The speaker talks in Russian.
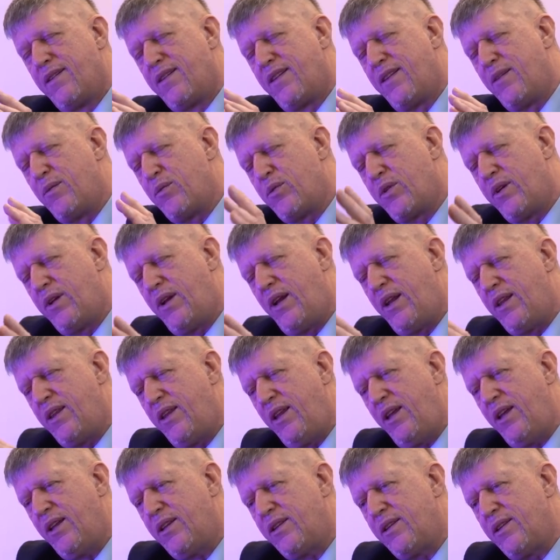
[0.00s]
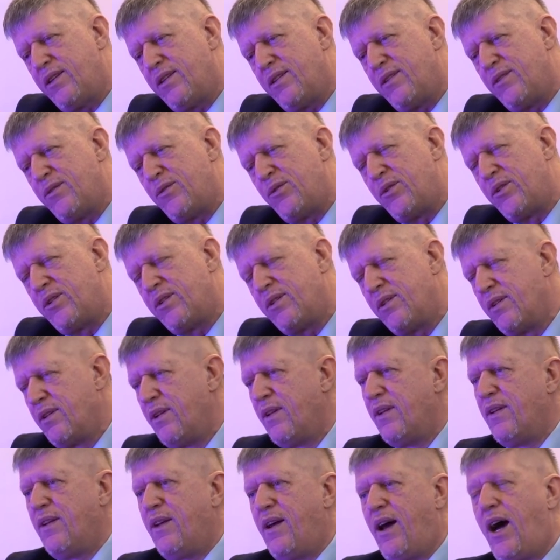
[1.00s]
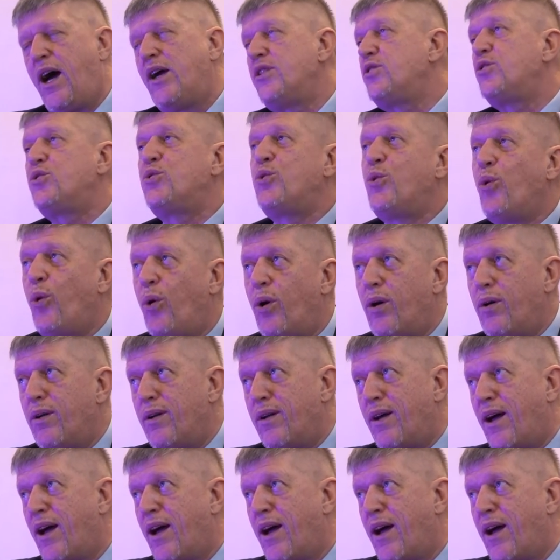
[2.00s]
Он говорит, нет, он а что?